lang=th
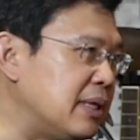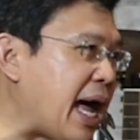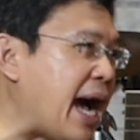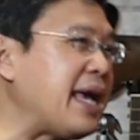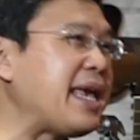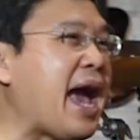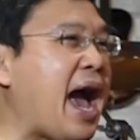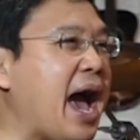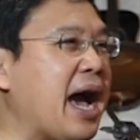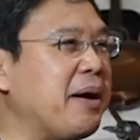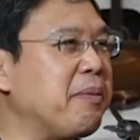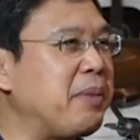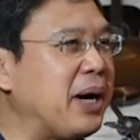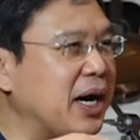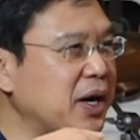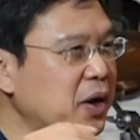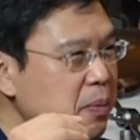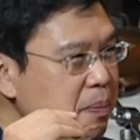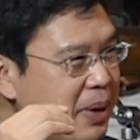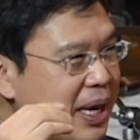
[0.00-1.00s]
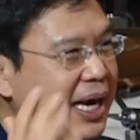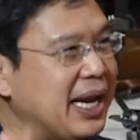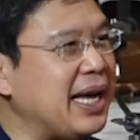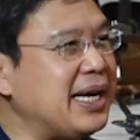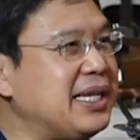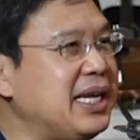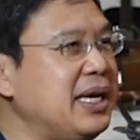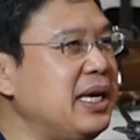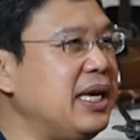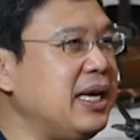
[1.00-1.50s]
ได้อย่างมันก็ต้องมีอะ
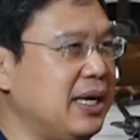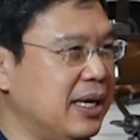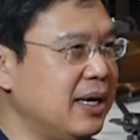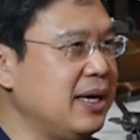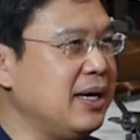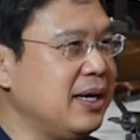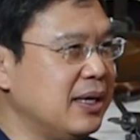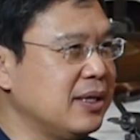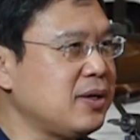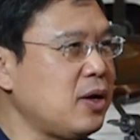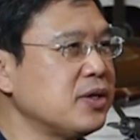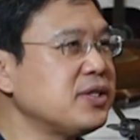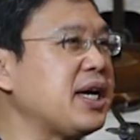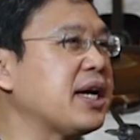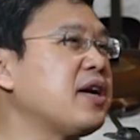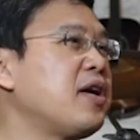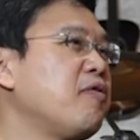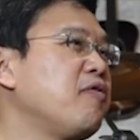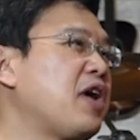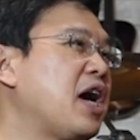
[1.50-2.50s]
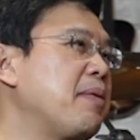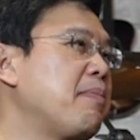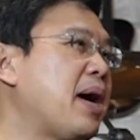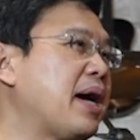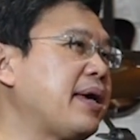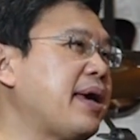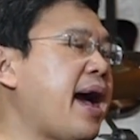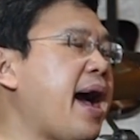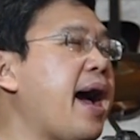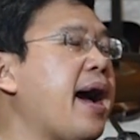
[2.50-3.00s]
ไรที่ต้อง sacrifice
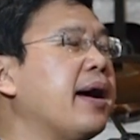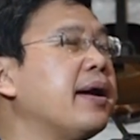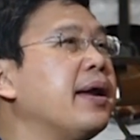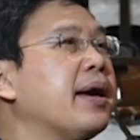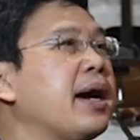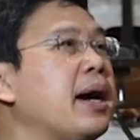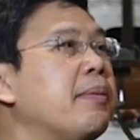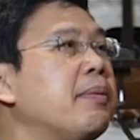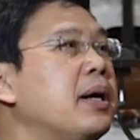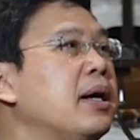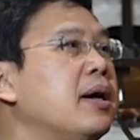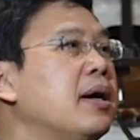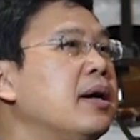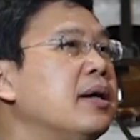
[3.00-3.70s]
บางอย่างนะครับ